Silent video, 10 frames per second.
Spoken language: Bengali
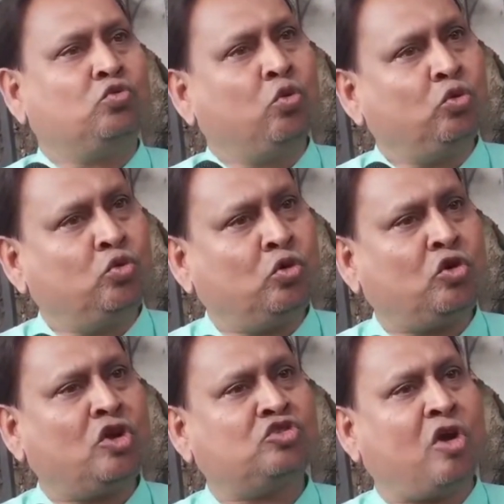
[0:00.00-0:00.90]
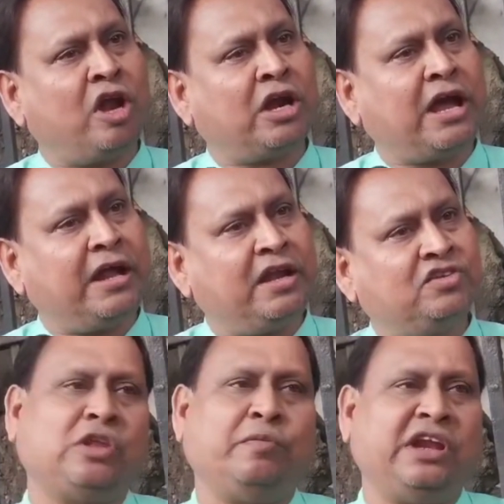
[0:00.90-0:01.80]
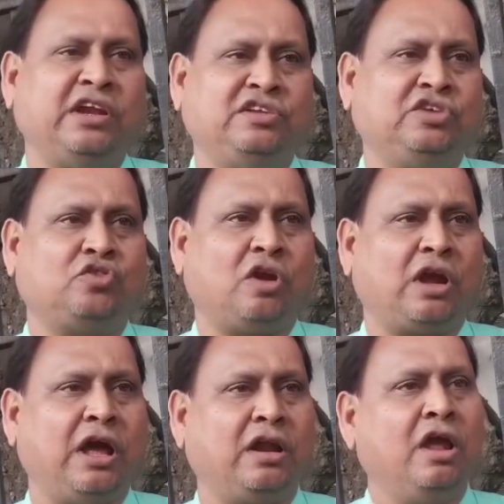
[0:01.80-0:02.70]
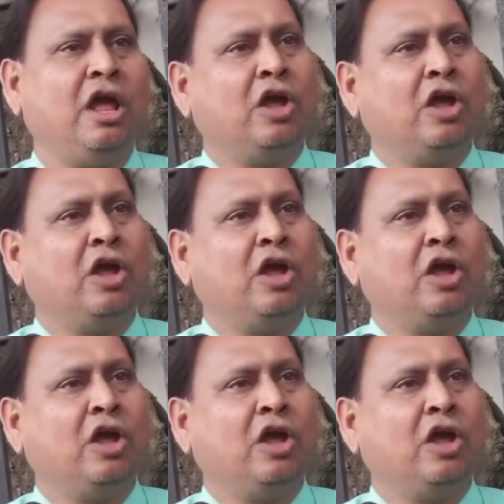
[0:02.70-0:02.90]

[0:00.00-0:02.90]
দু দুটো সরকারি মমতা ব্যানার্জি সরকার